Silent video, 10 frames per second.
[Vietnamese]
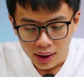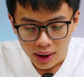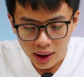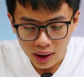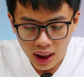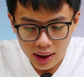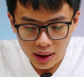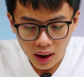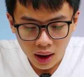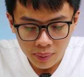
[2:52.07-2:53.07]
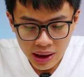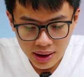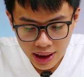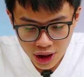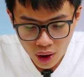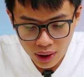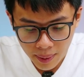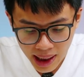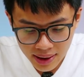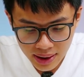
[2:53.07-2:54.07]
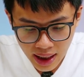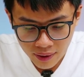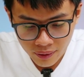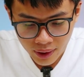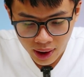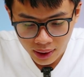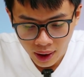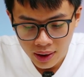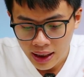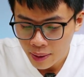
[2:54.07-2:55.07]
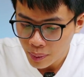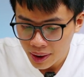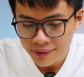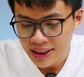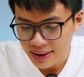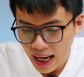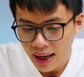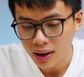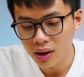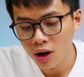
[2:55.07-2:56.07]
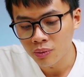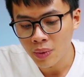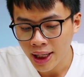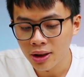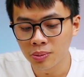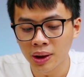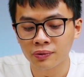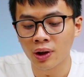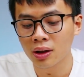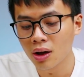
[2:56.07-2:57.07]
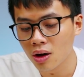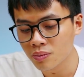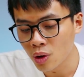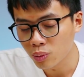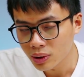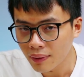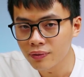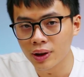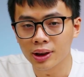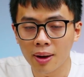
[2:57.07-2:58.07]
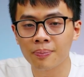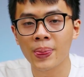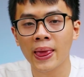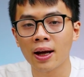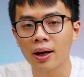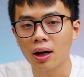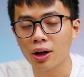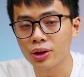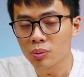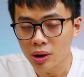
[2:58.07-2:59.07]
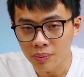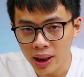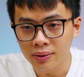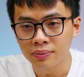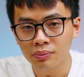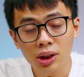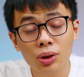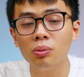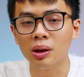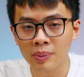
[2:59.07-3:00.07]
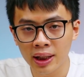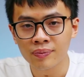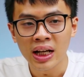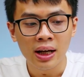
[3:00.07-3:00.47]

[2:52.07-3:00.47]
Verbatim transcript: Thì ở đây uh, mình sẽ show cho các bạn xem về tình trạng pin và sạc. Con máy của mình vẫn còn một trăm phần trăm Uh, dung lượng pin, mức dung lượng pin.